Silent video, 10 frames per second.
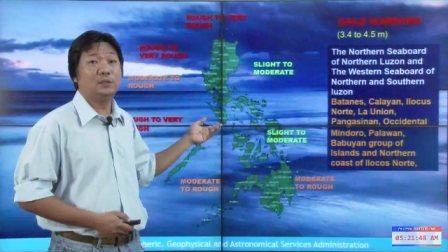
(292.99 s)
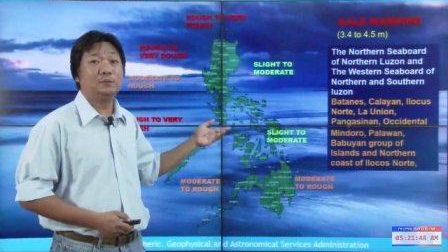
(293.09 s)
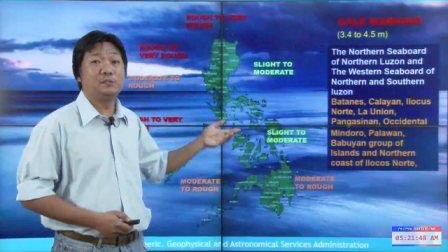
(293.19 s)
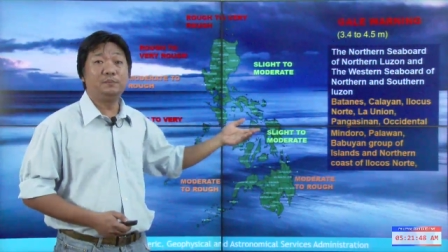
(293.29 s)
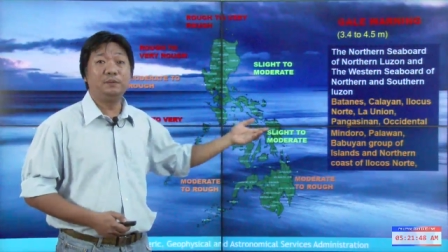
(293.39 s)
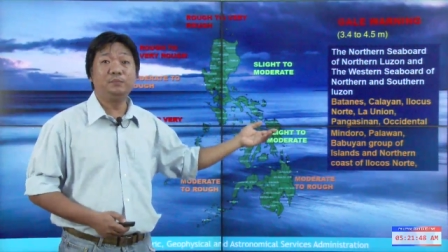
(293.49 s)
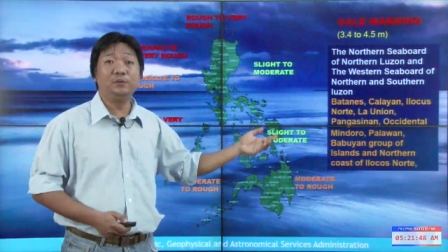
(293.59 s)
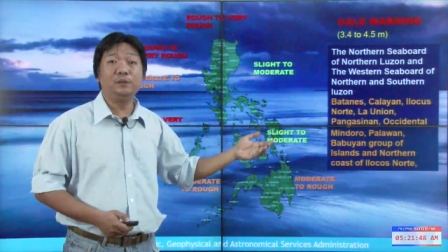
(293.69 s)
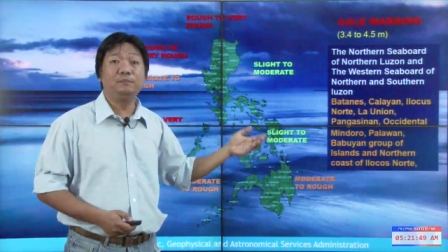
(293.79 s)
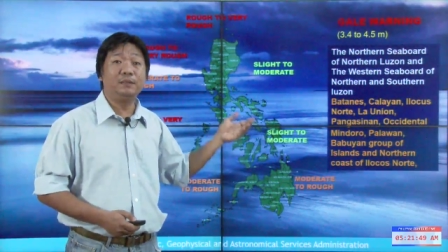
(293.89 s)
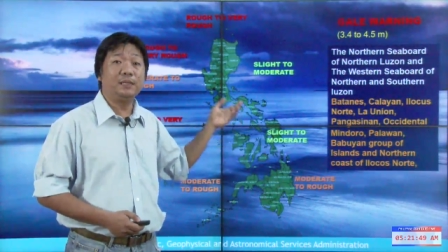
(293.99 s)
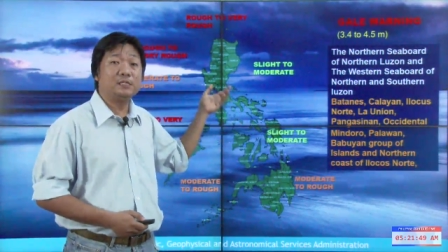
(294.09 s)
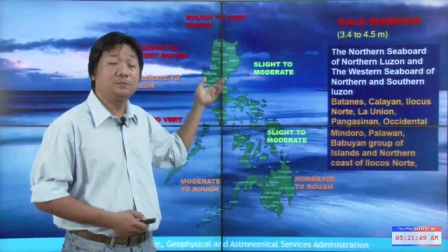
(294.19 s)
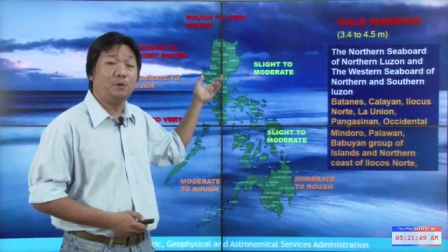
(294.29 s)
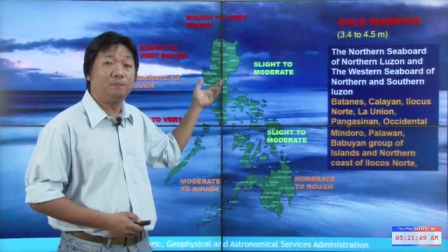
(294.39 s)
Ibig sabihin po niyan,
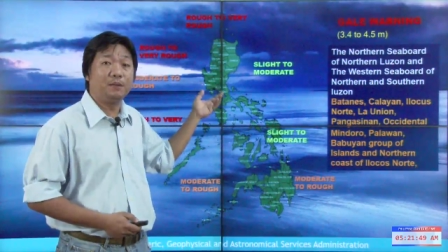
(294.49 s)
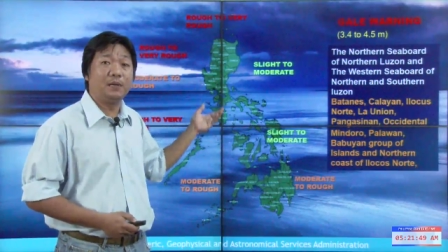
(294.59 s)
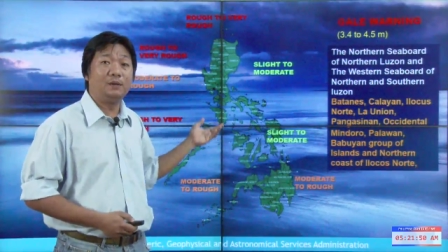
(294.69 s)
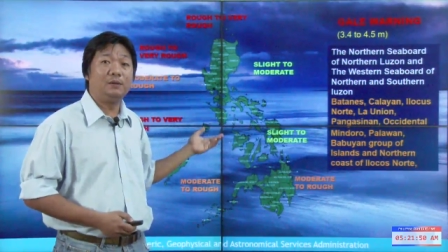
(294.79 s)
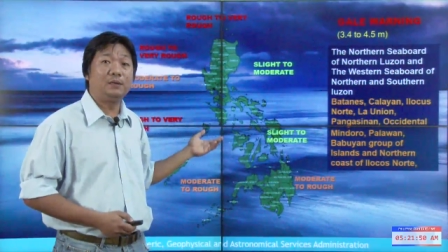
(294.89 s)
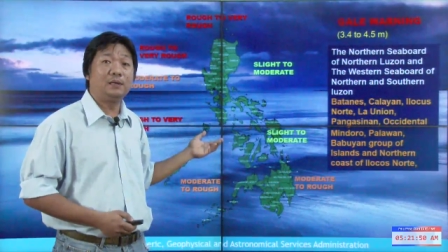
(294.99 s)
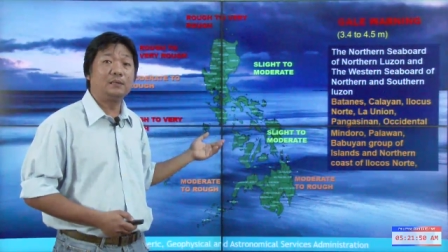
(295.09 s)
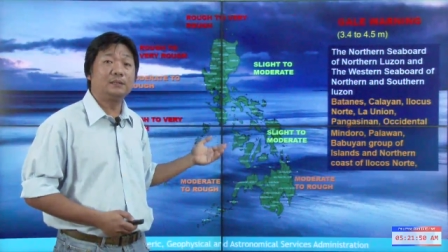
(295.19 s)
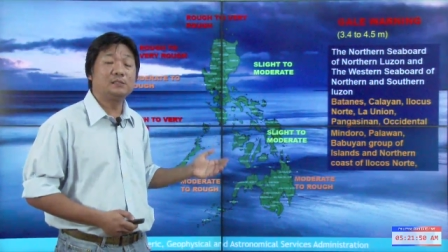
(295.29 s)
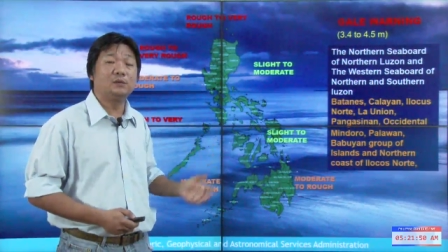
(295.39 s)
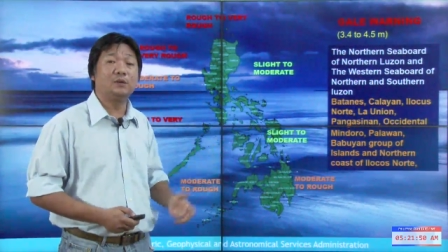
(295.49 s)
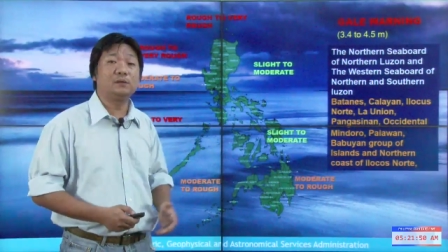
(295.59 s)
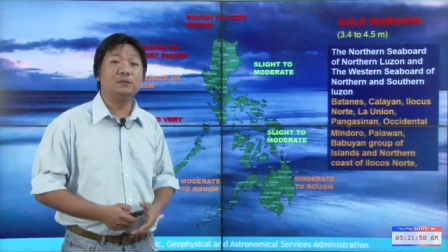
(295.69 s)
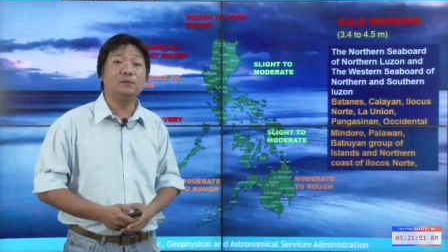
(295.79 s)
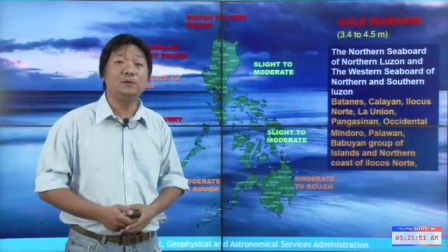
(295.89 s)
mataas ang pag-alo ng karagitan sa lugar
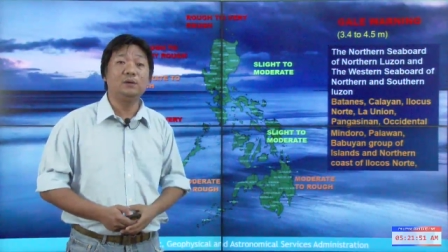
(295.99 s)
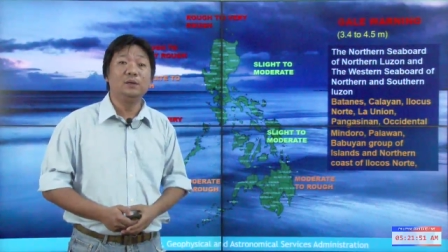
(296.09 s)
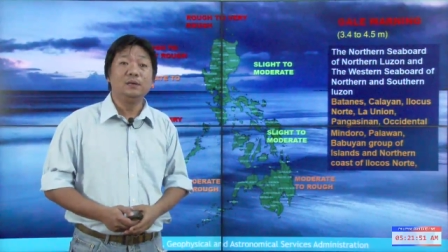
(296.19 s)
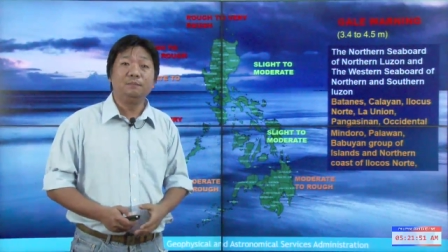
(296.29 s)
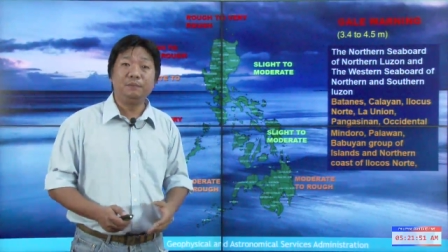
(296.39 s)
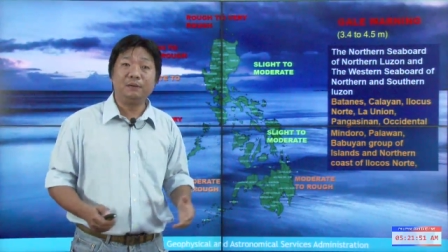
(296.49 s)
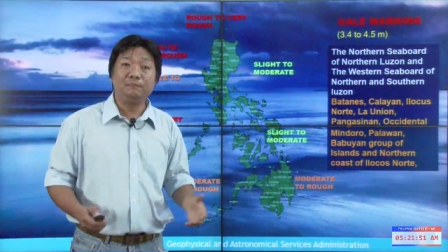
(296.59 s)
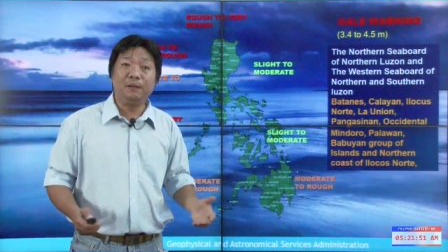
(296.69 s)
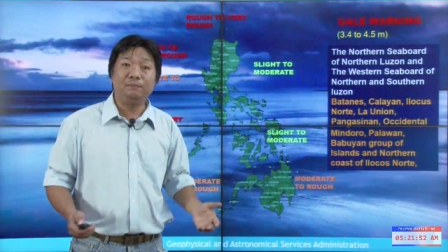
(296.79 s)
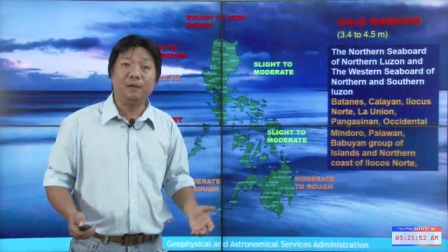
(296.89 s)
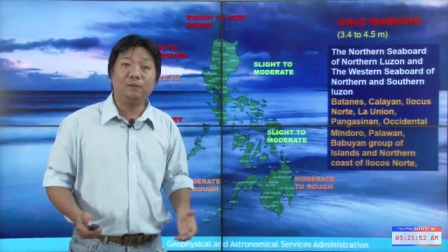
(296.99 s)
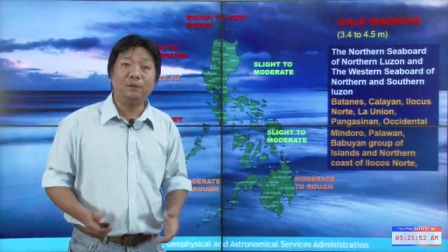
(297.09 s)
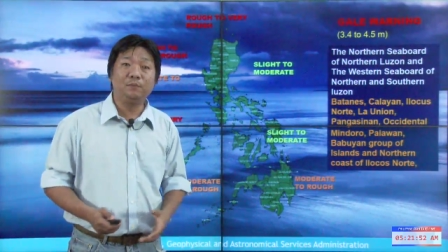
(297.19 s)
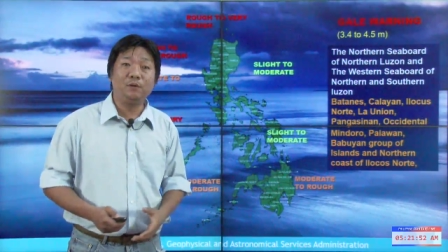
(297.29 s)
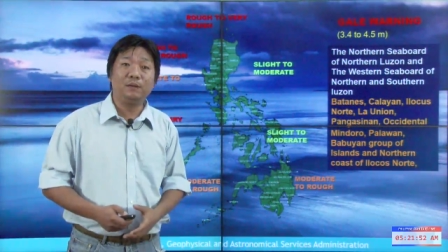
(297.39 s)
nito,
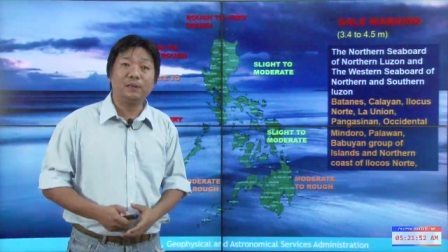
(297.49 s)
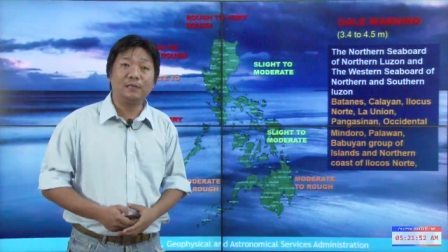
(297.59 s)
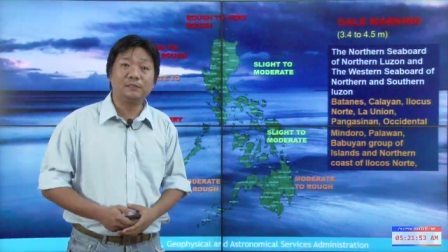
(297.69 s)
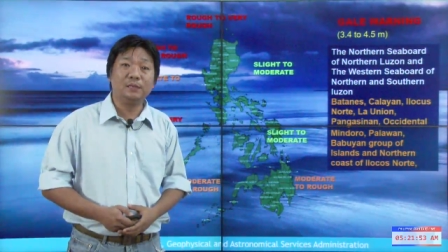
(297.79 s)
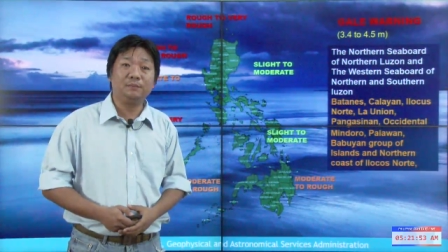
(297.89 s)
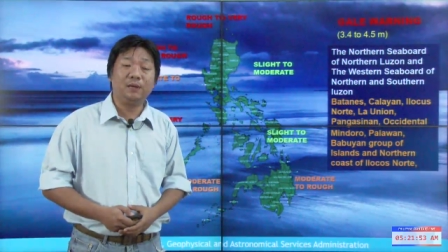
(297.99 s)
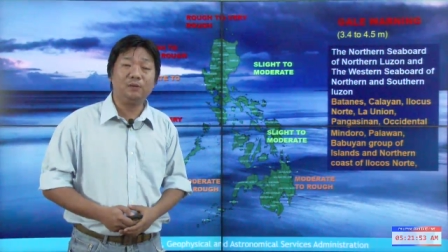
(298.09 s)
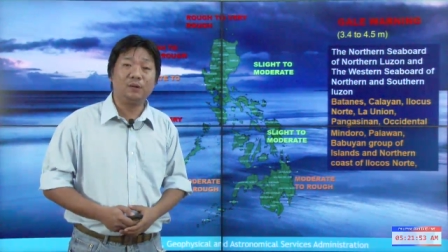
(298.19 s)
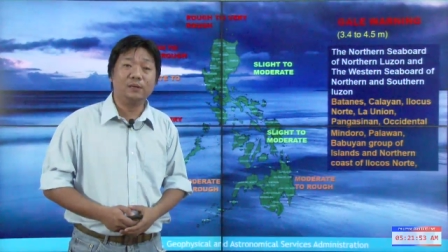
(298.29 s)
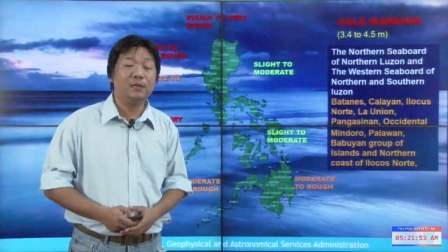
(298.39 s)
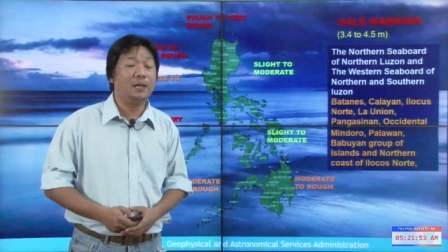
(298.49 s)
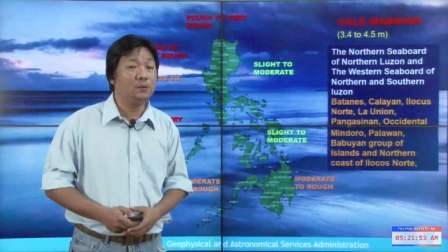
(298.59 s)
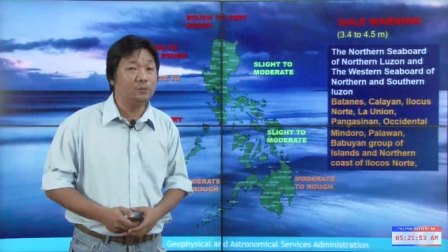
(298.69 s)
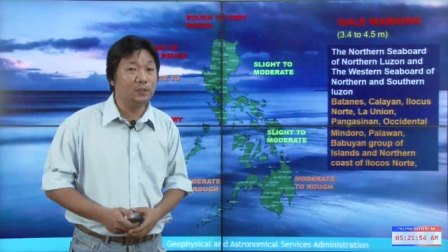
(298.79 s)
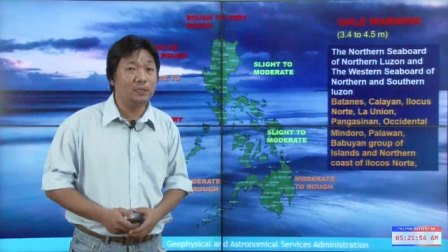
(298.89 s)
ipinagbabawal pang magleg sa mga lugar nito,
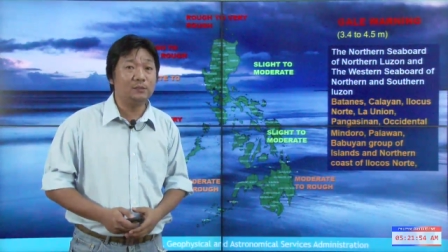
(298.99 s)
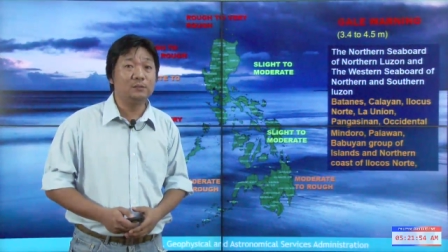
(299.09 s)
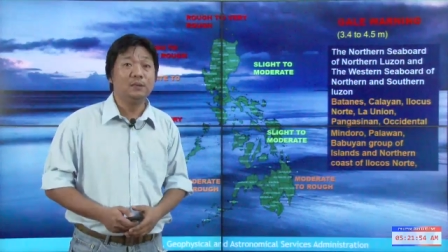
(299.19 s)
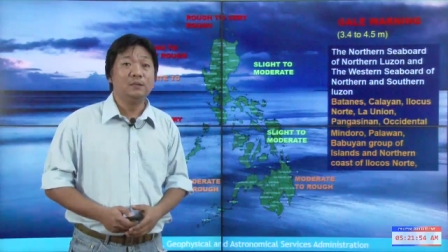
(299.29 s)
lalo na eh,